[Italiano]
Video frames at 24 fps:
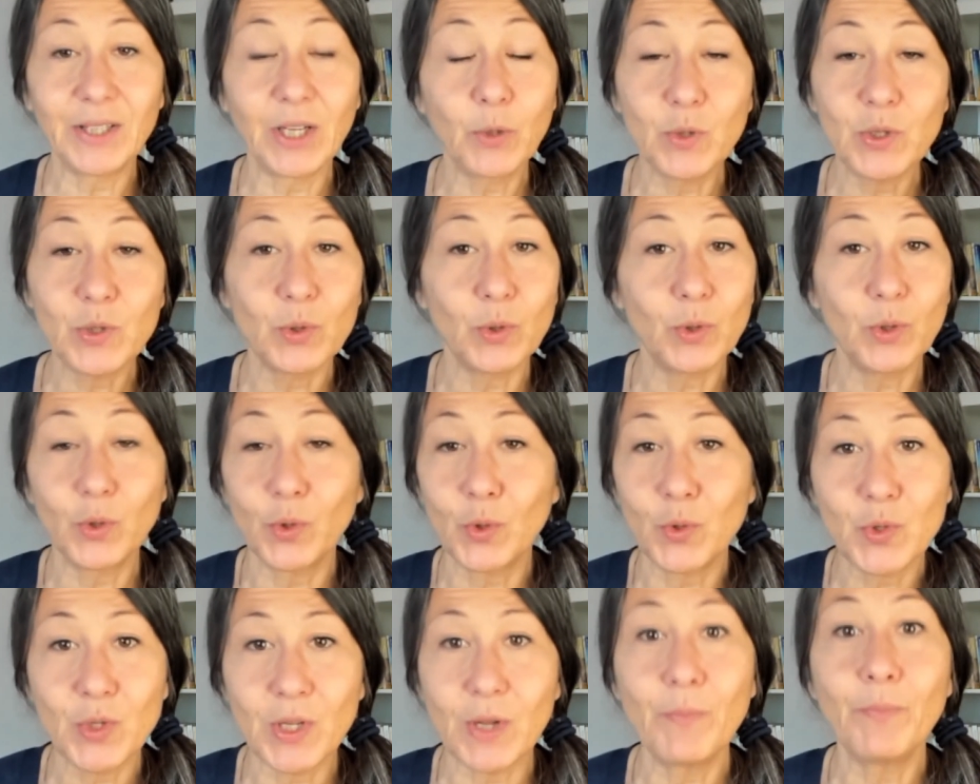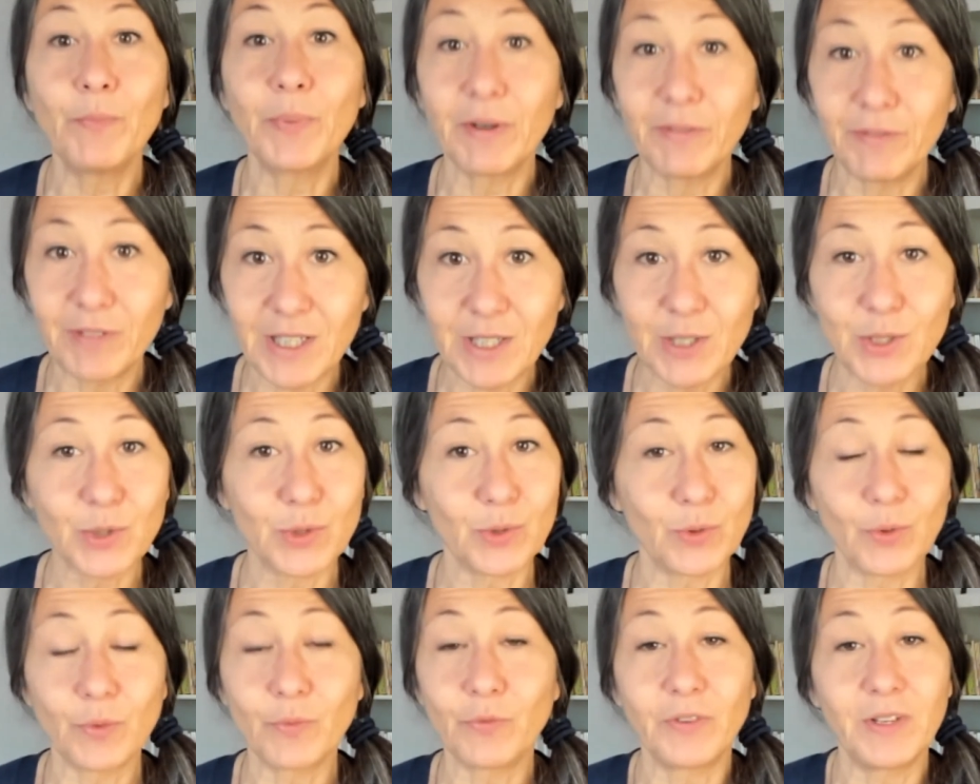e questo io l'ho sempre
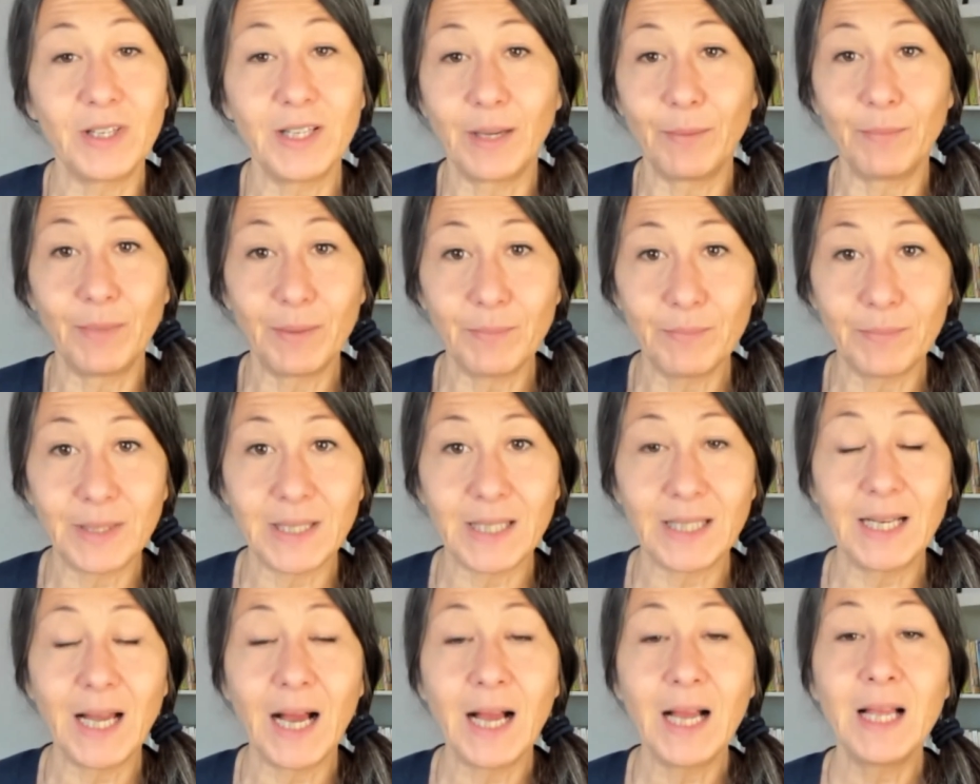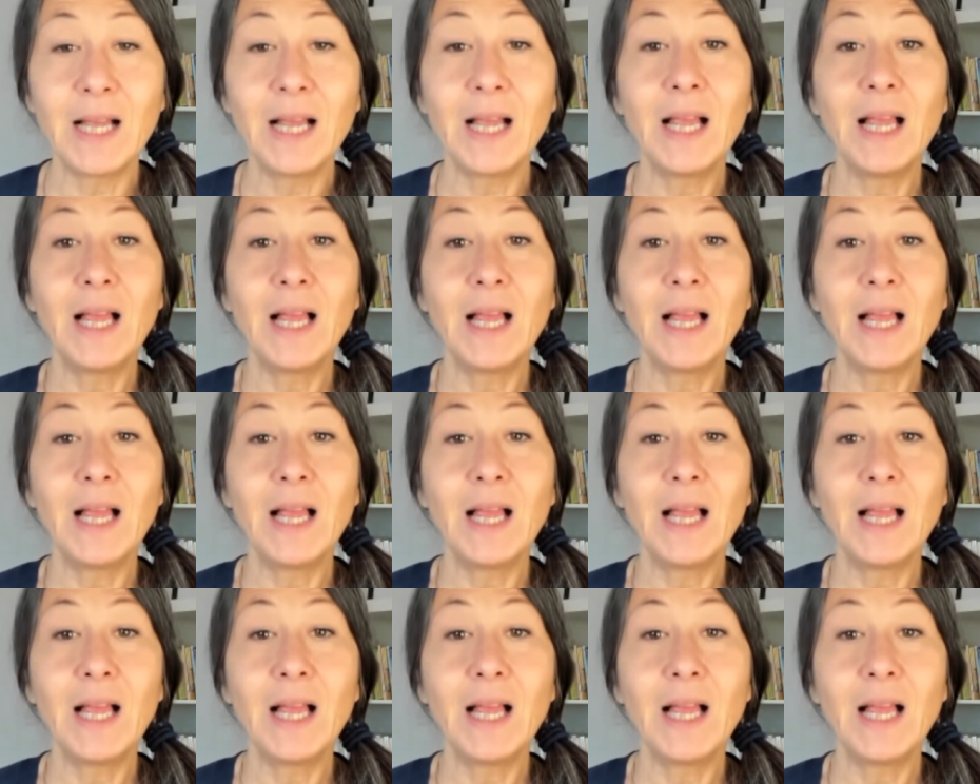visto fin da bambina,